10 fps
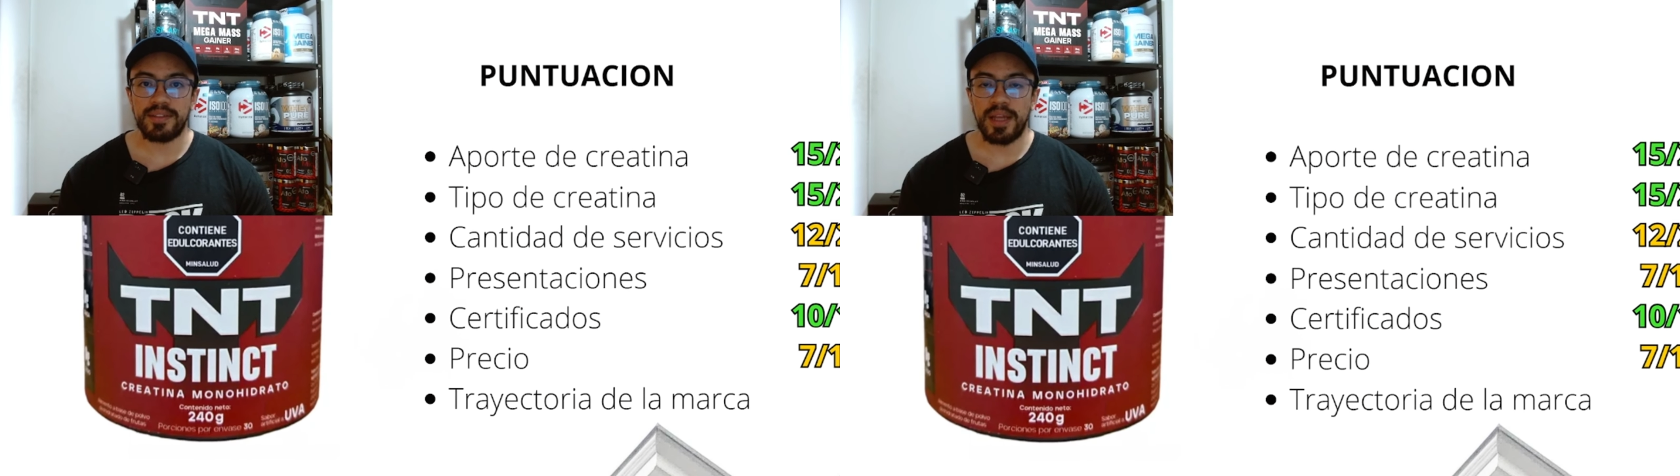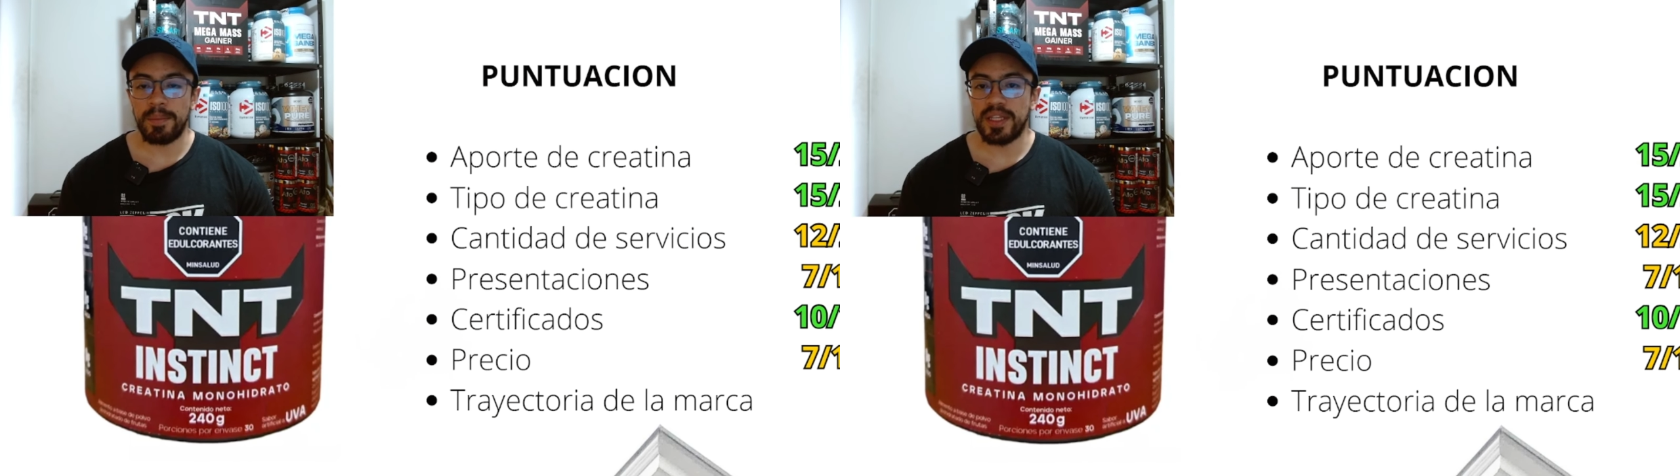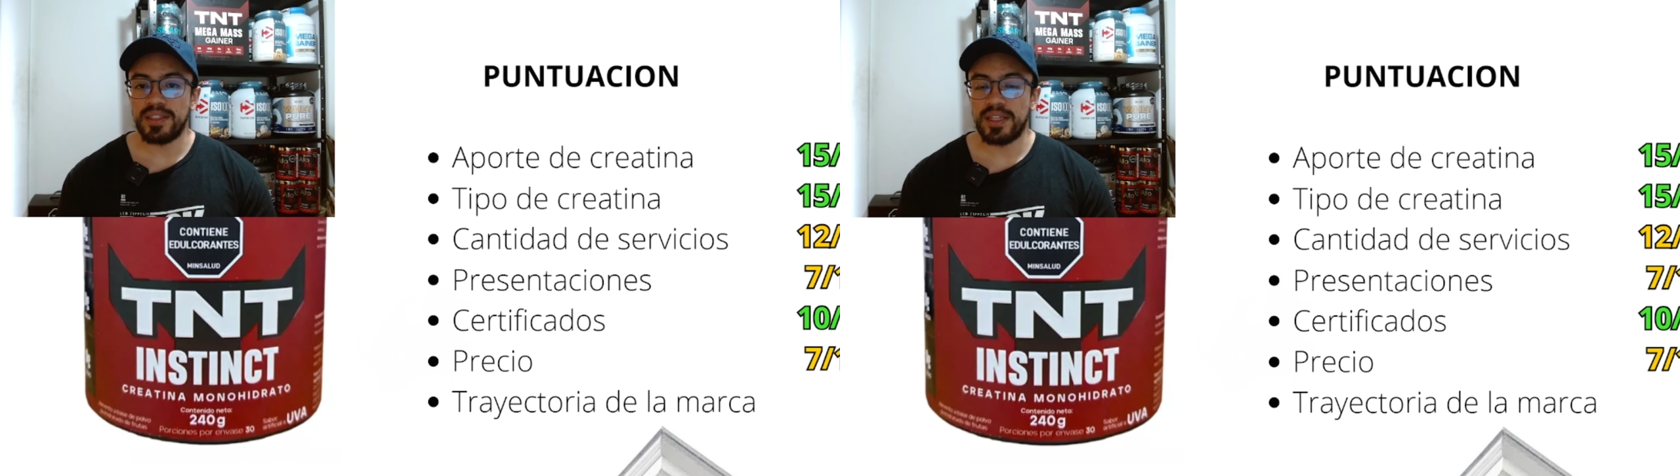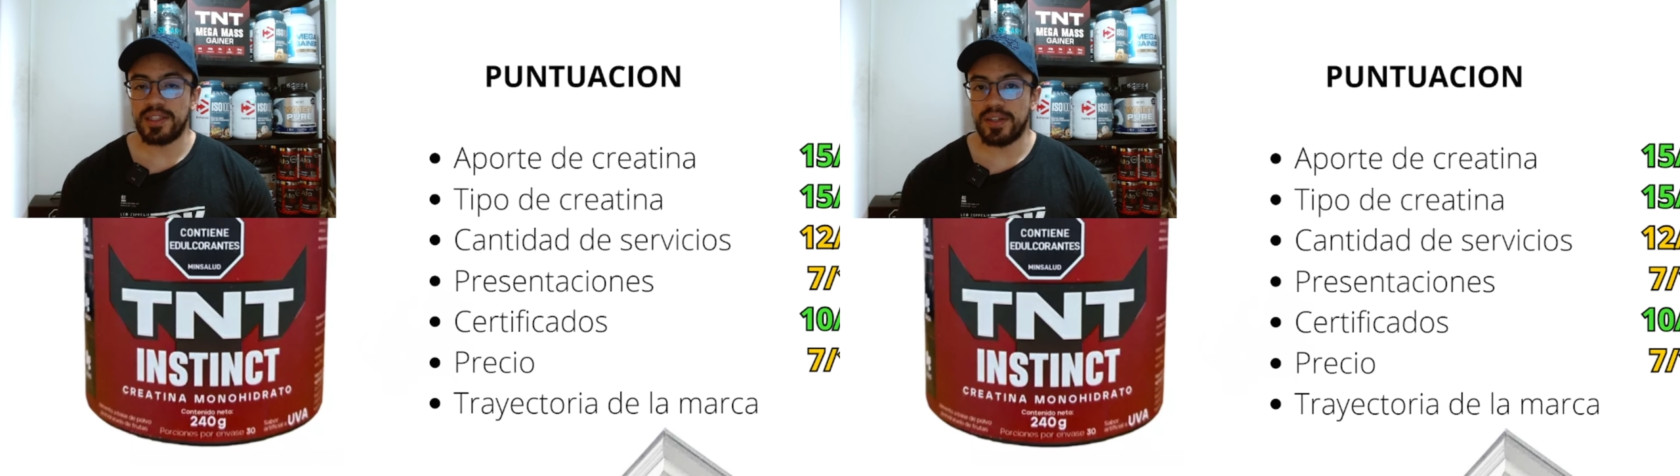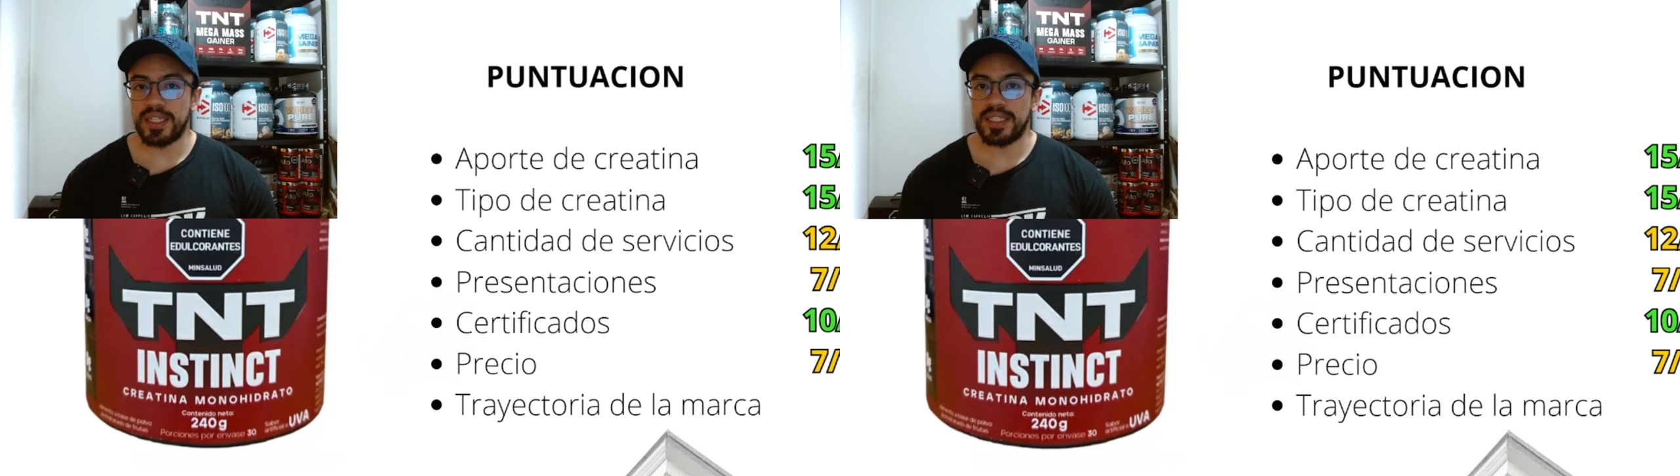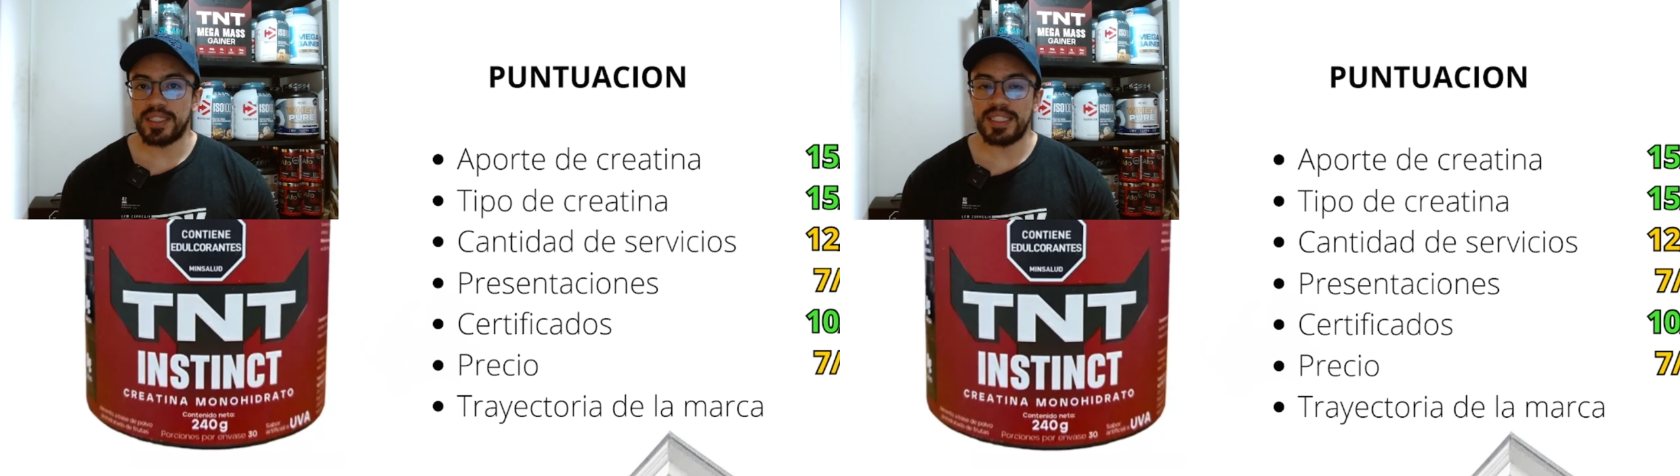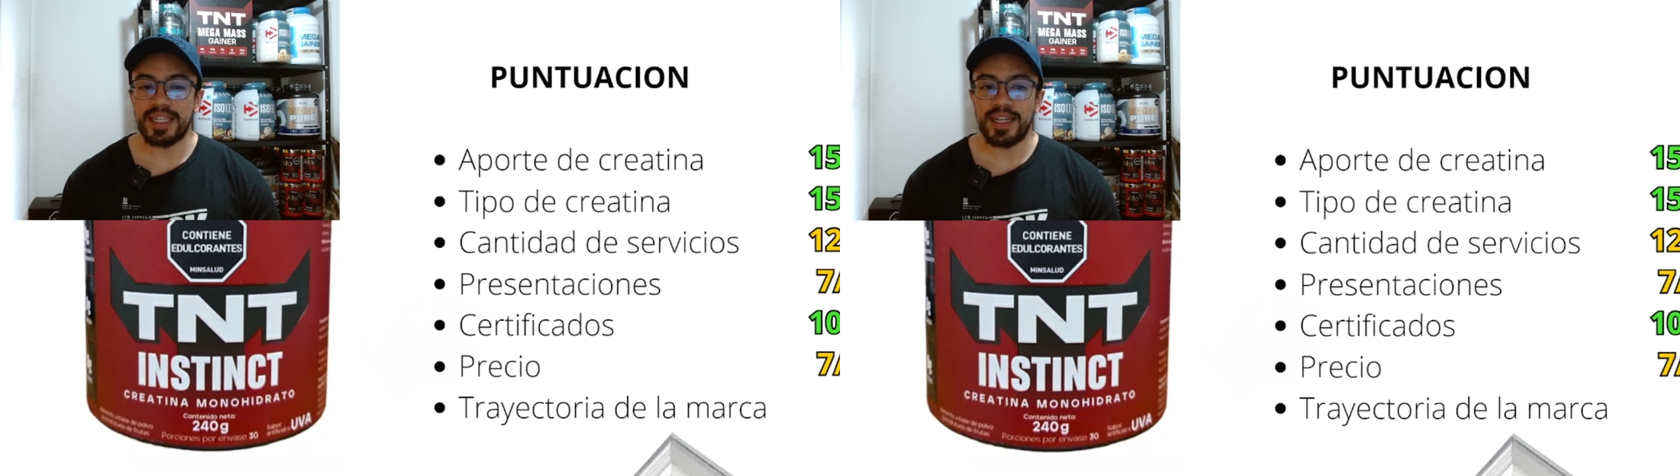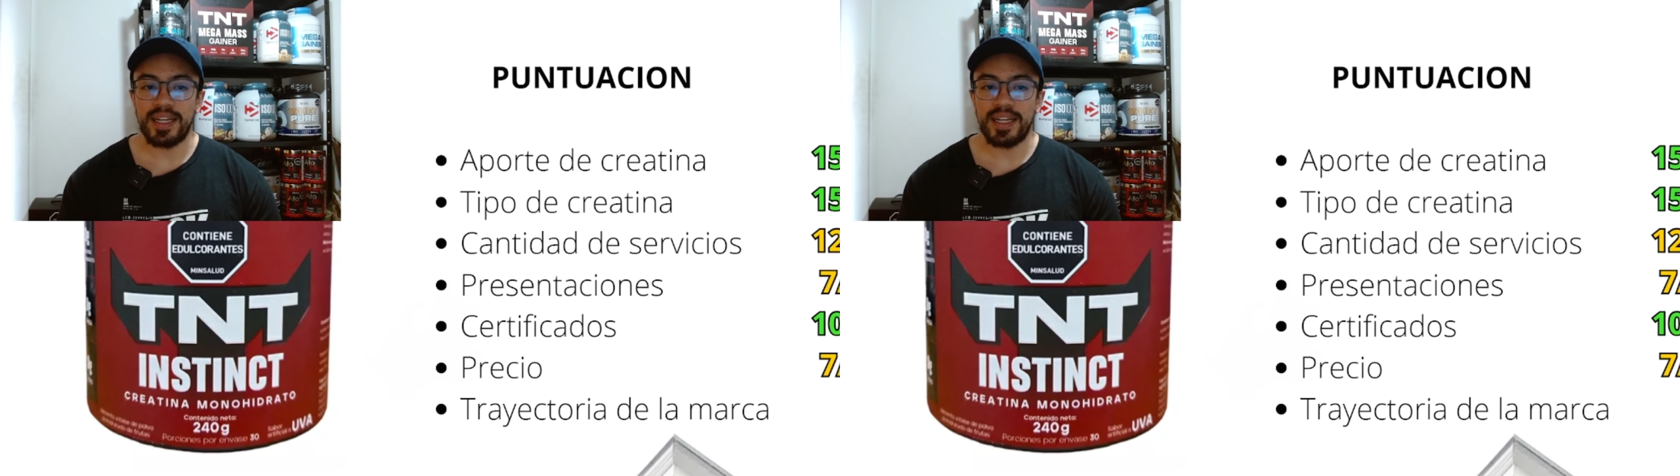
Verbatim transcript: también ya lleva cierta